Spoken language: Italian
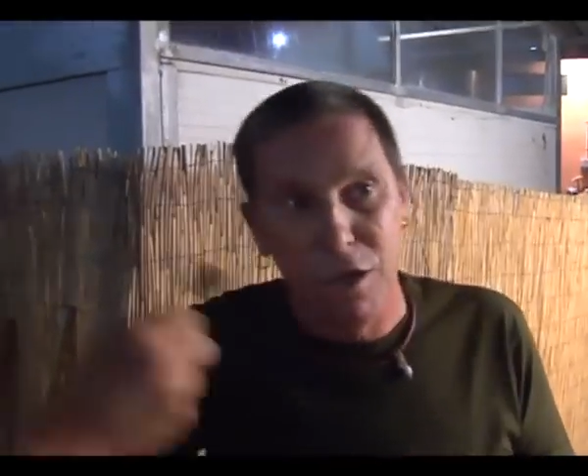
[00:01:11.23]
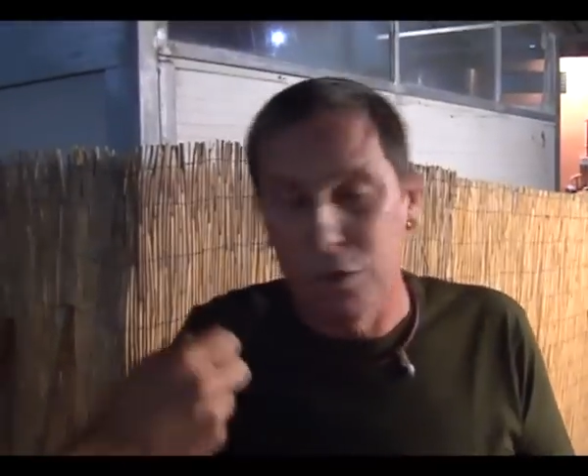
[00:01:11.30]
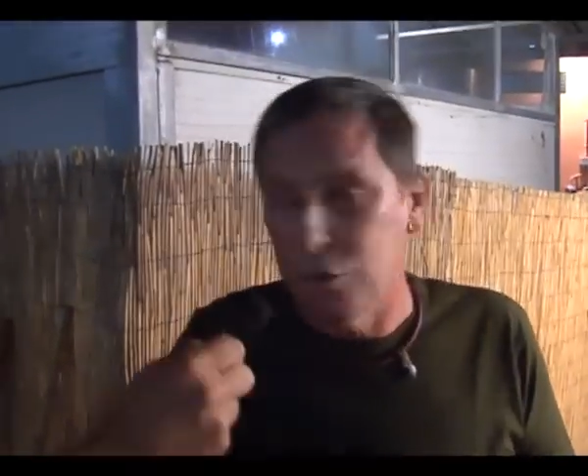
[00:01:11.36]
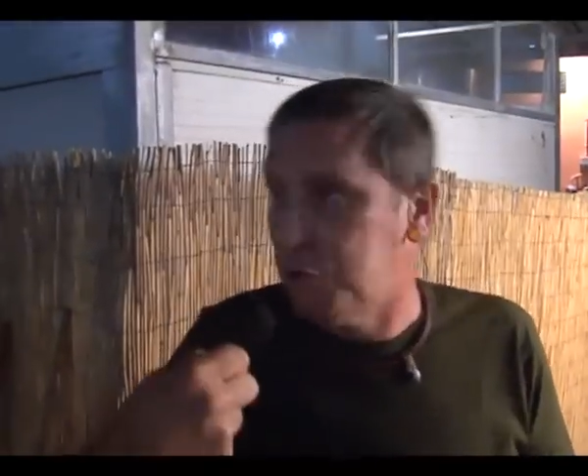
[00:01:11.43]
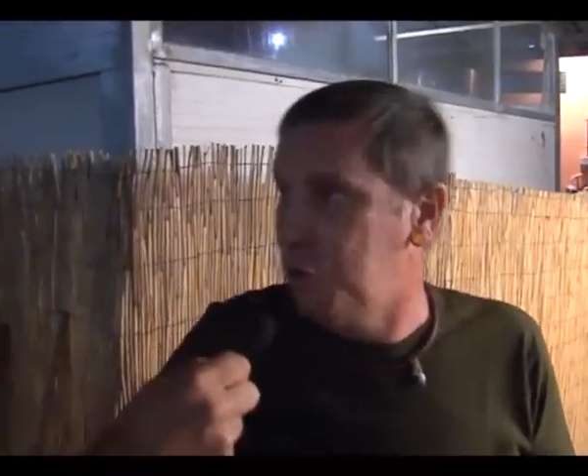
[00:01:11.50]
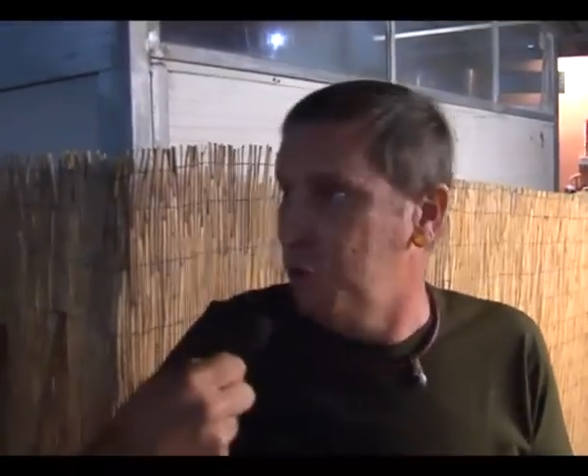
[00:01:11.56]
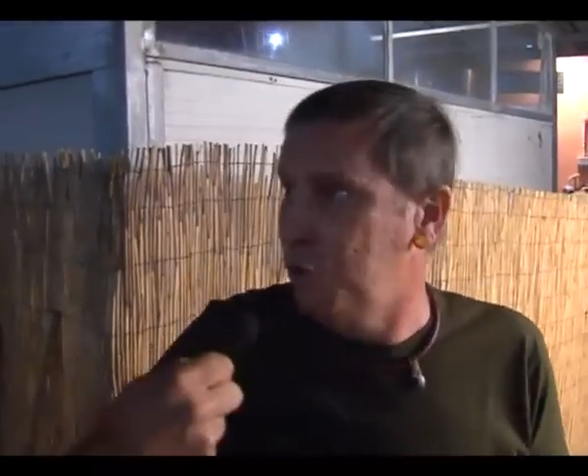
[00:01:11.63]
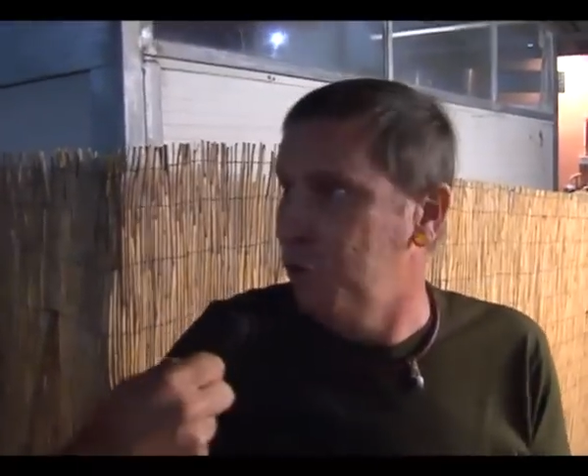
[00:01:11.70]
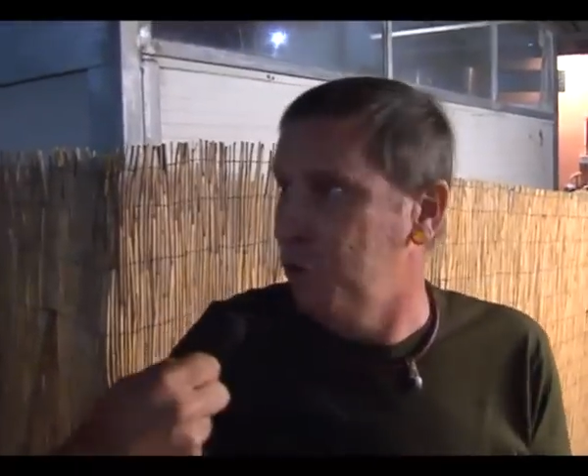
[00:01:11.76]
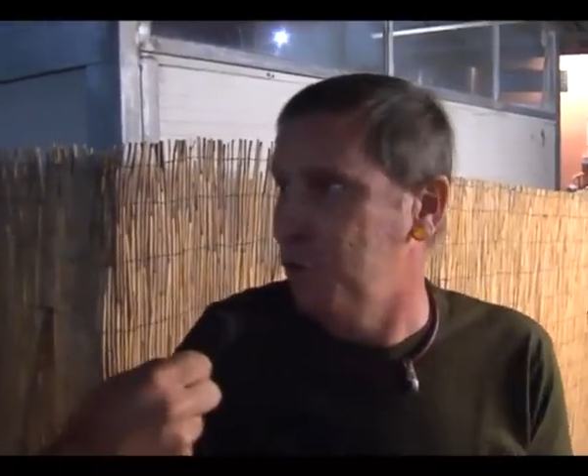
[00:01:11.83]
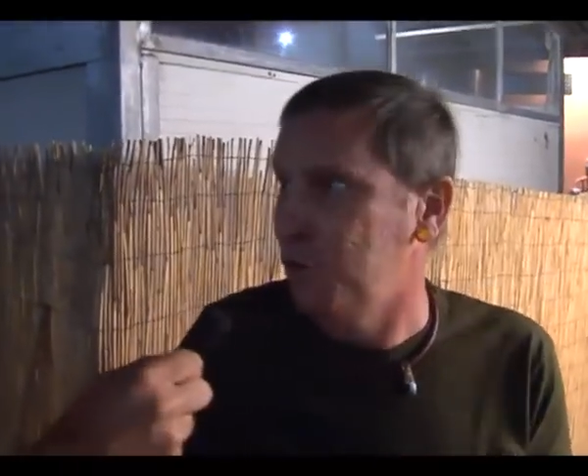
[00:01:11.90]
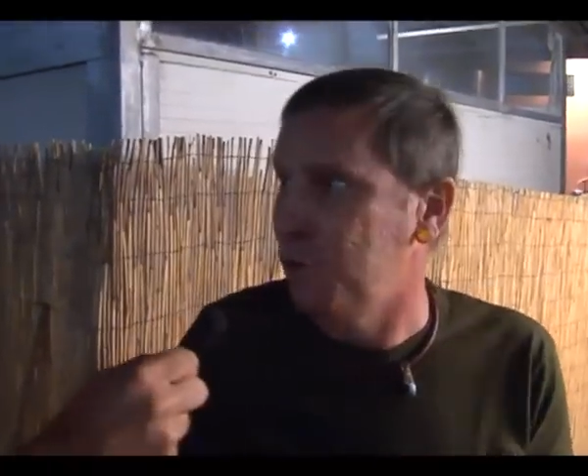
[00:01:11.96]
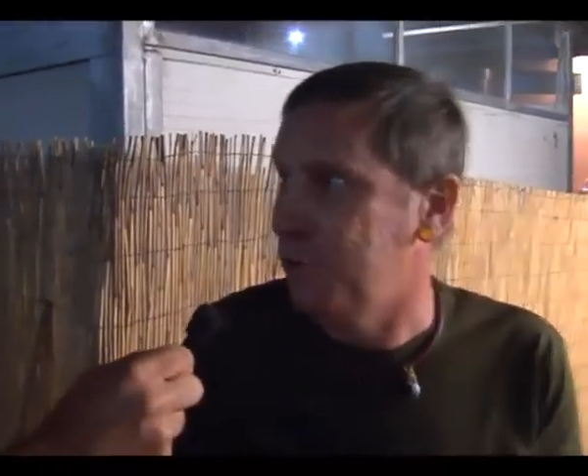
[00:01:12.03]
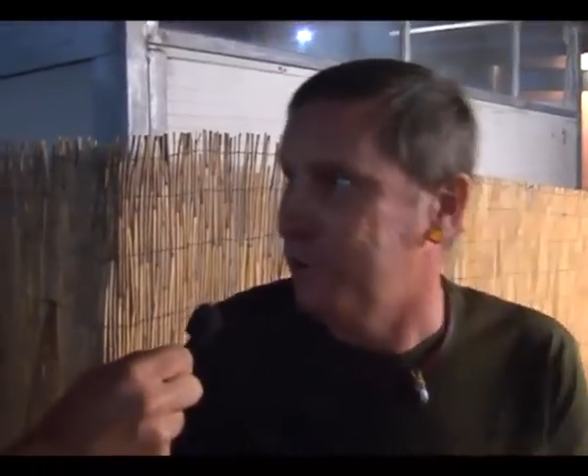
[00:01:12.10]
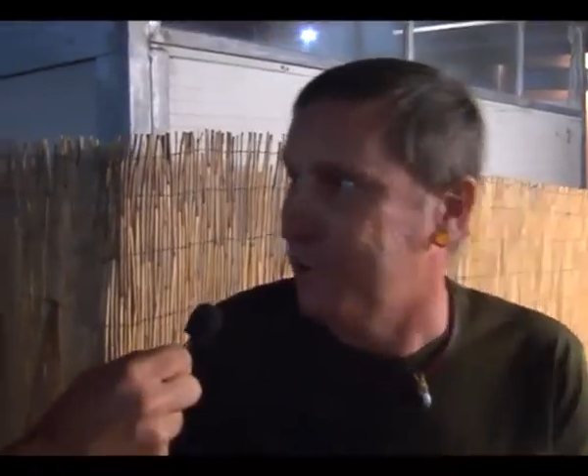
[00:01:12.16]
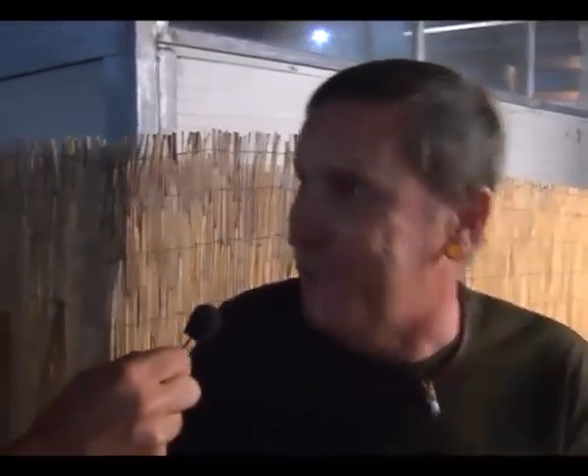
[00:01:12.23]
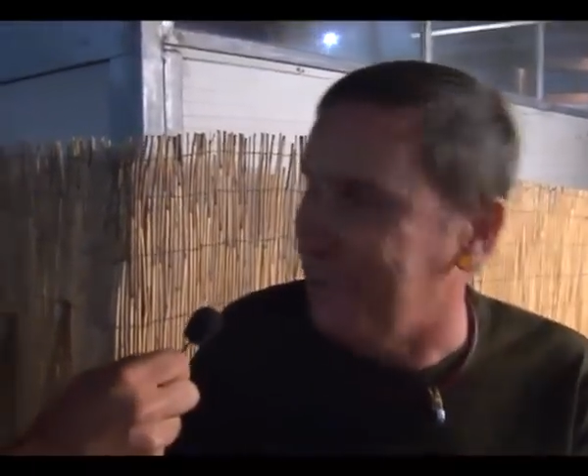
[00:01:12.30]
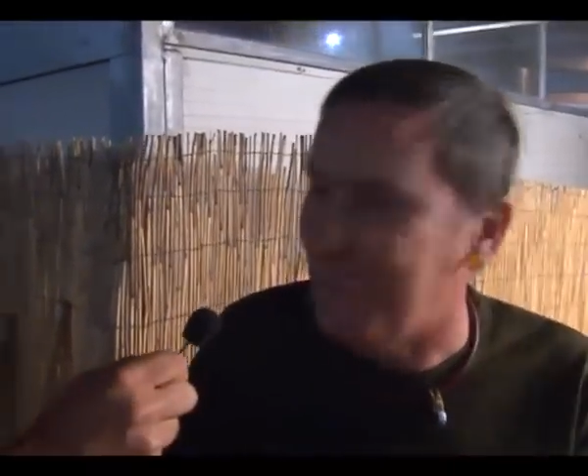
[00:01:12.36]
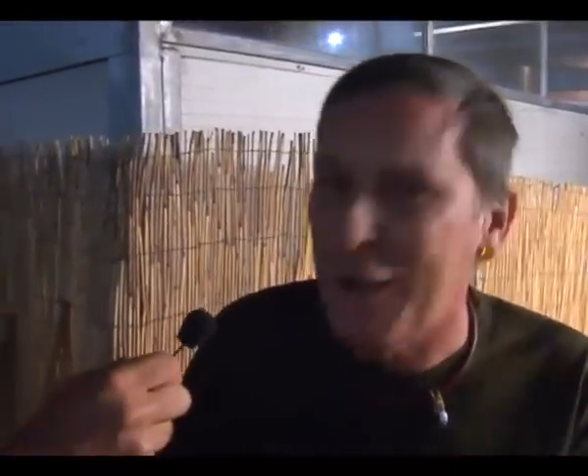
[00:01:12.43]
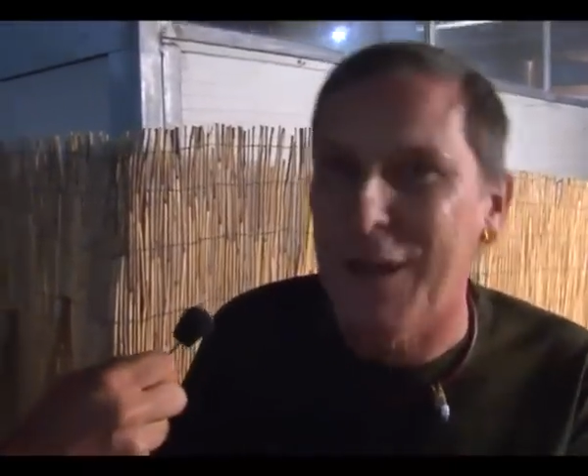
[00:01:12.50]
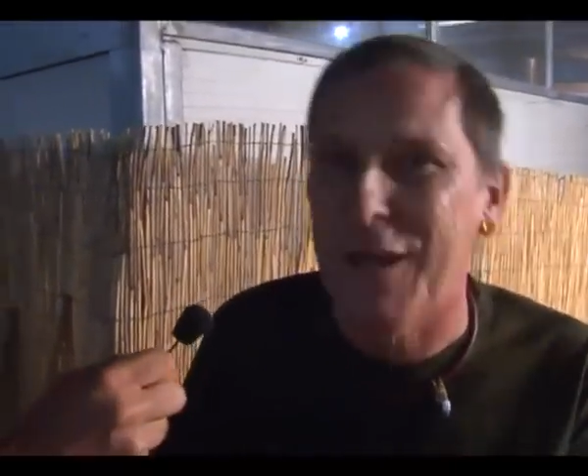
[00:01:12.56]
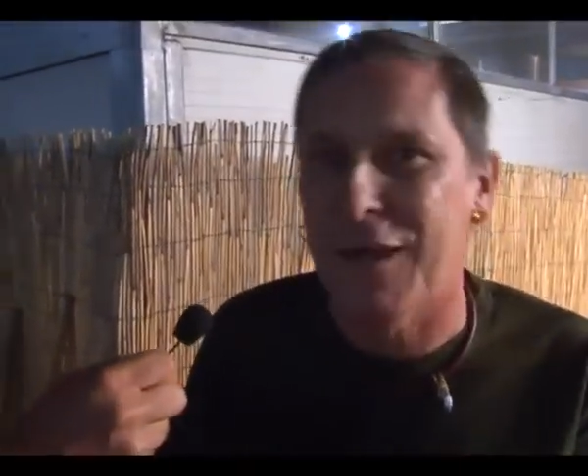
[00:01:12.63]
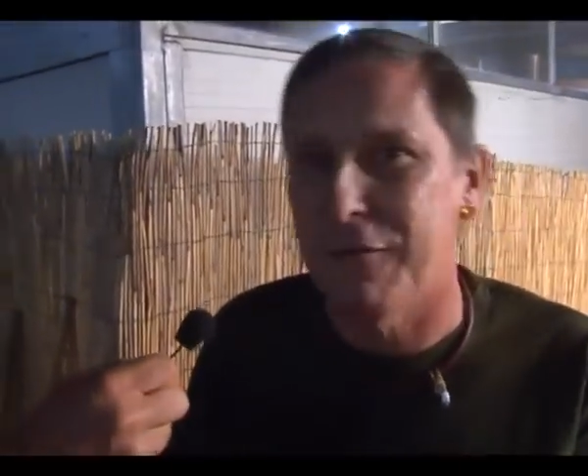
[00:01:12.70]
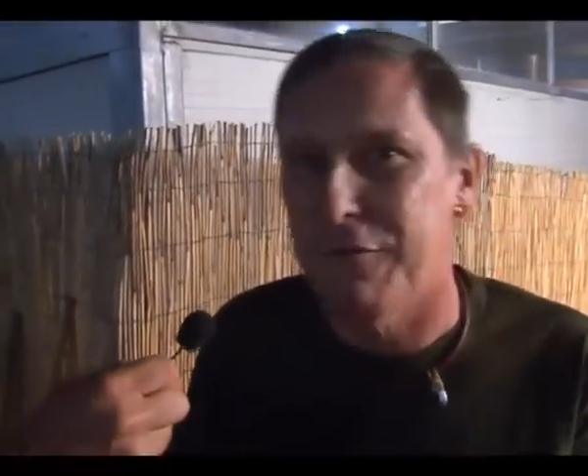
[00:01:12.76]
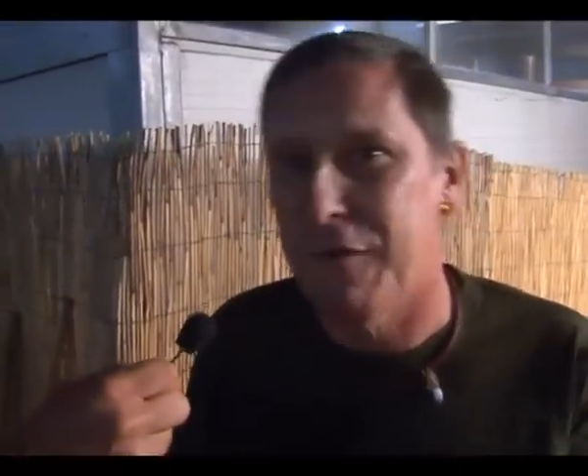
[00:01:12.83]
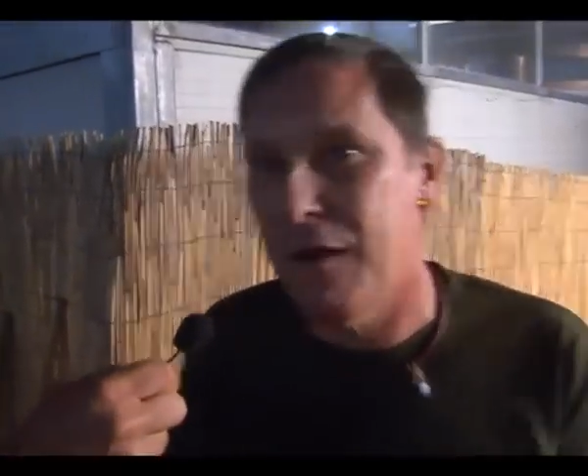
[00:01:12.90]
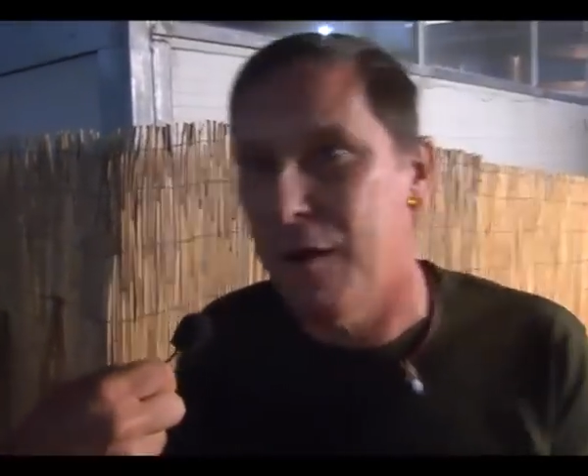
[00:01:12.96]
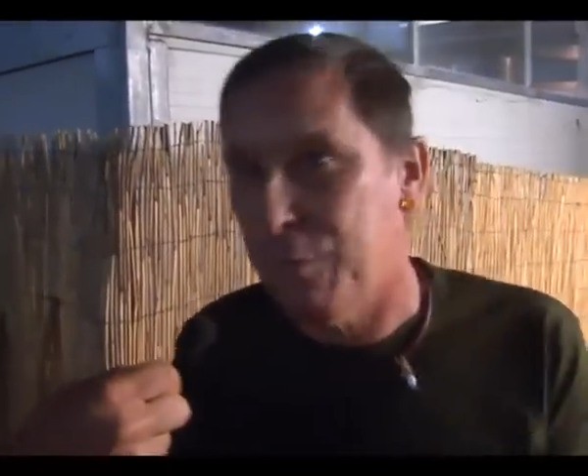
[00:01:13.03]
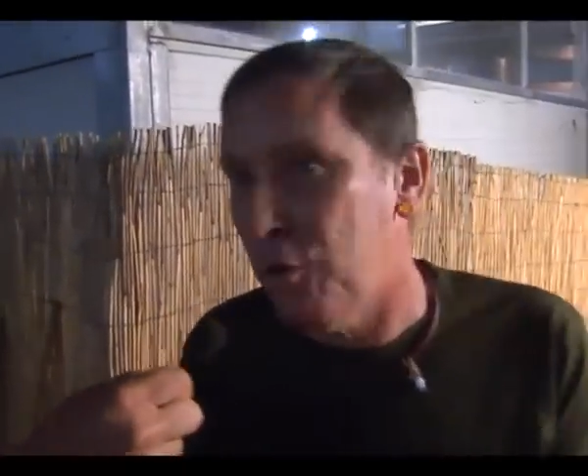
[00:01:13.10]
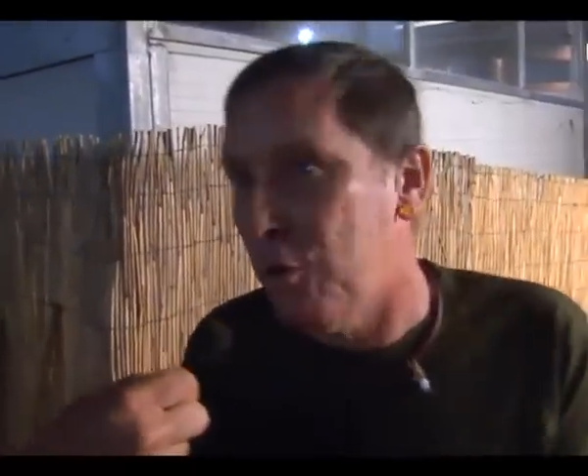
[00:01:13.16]
io sono di quelli che
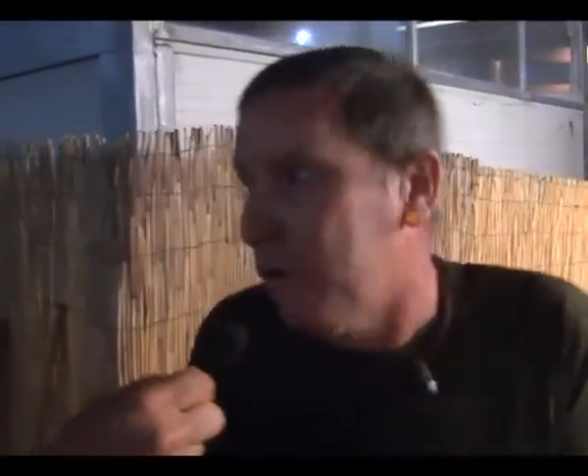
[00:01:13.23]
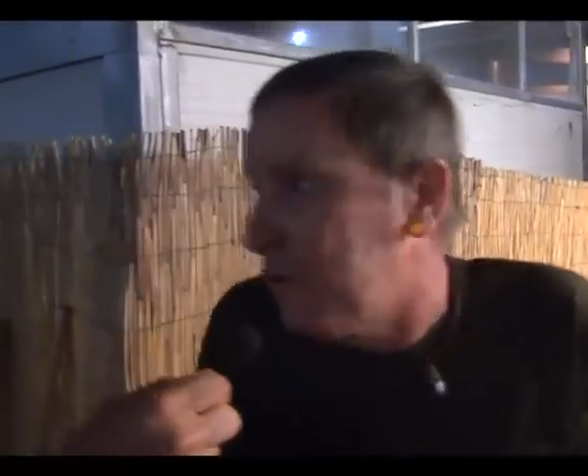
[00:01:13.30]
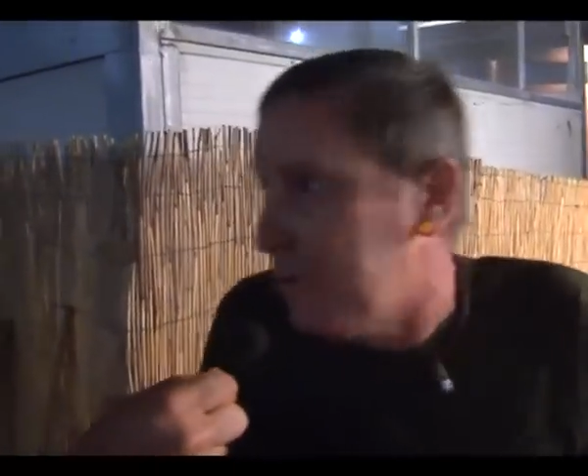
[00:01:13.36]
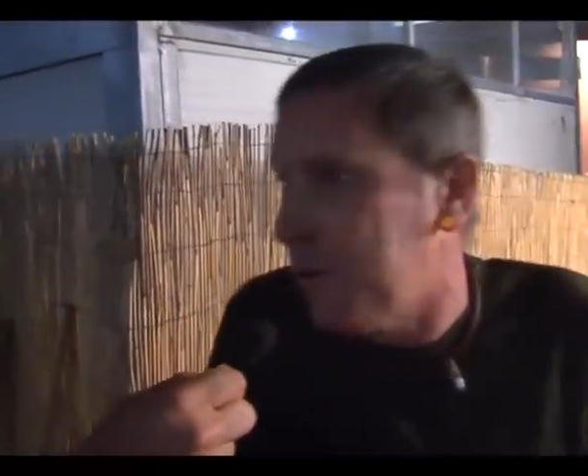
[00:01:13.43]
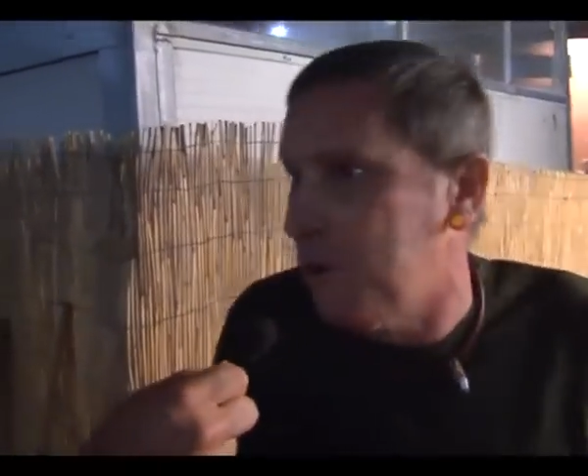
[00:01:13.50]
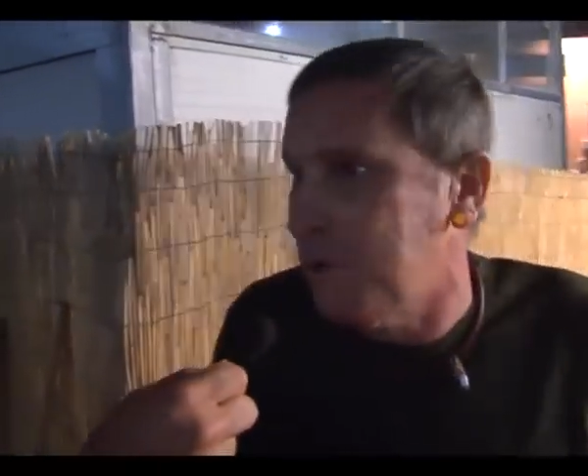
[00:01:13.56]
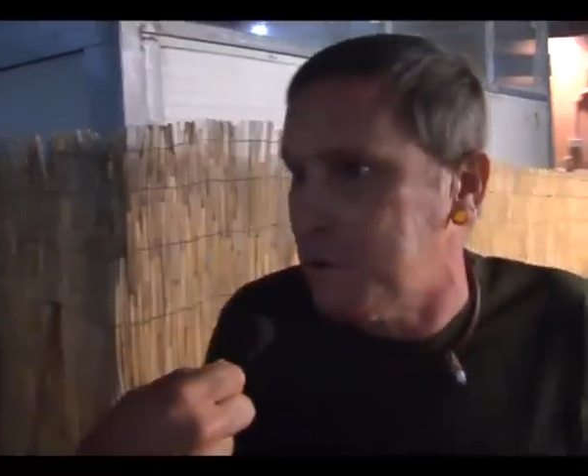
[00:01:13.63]
viene poco, però